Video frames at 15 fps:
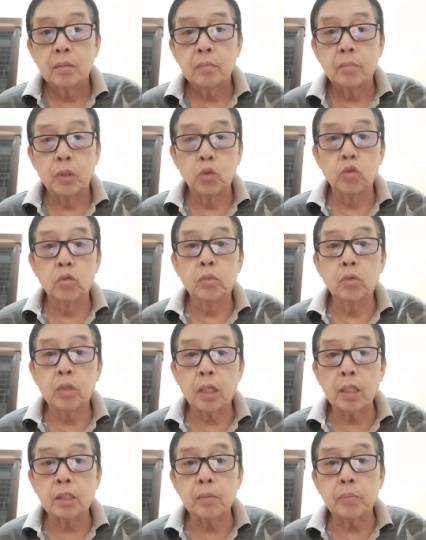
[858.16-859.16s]

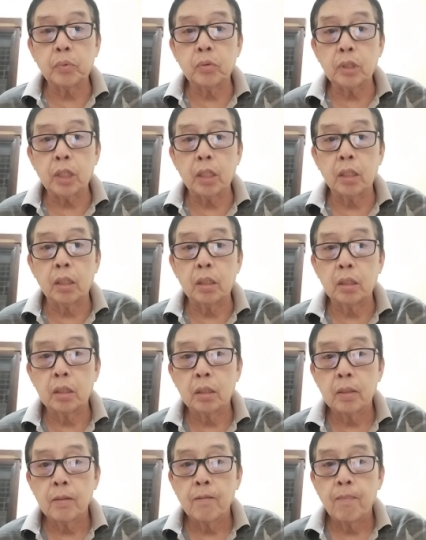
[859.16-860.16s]
minumura na si Putin eh.
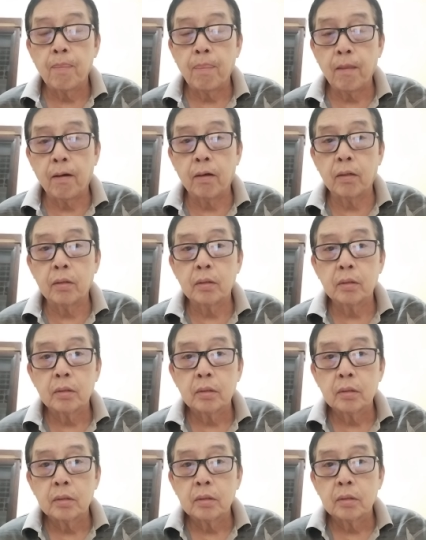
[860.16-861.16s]
No.
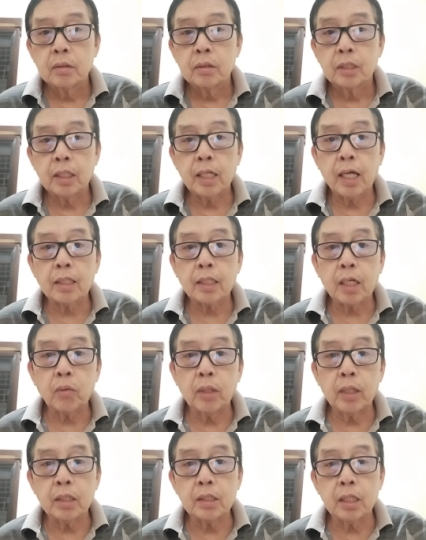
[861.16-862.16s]

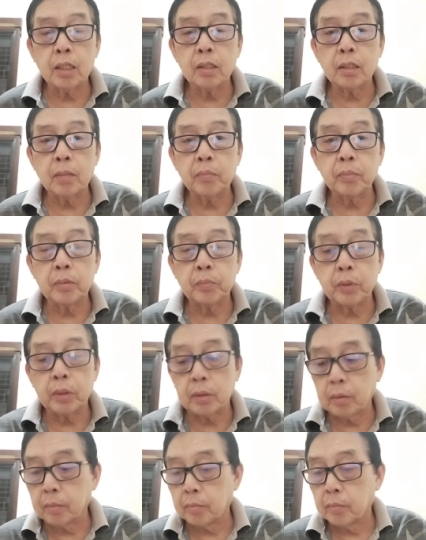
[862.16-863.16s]
Tinatakwil na sila ni
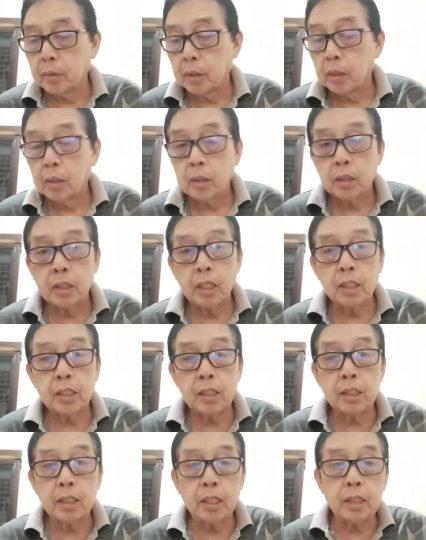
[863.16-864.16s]

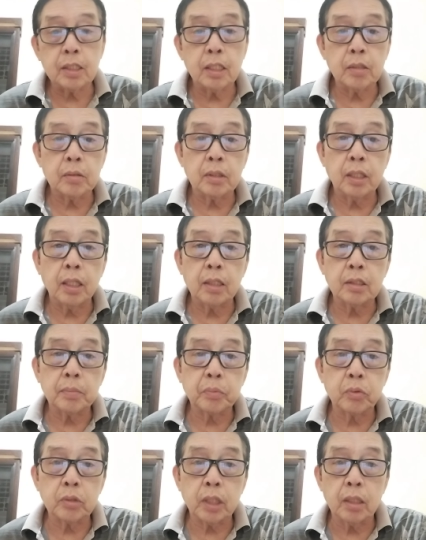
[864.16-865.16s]
Hinisisi na sila, nila si
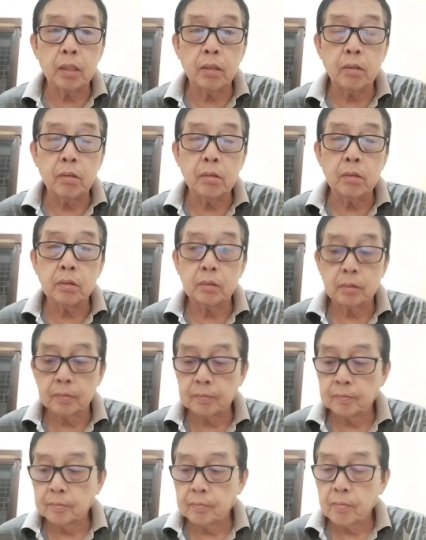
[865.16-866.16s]
Putin. Oo.
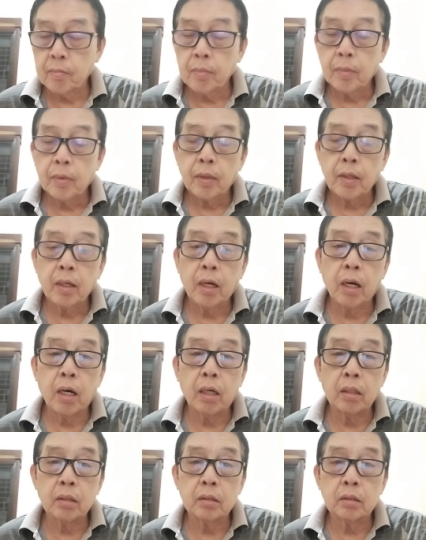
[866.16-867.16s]
Oh. oh.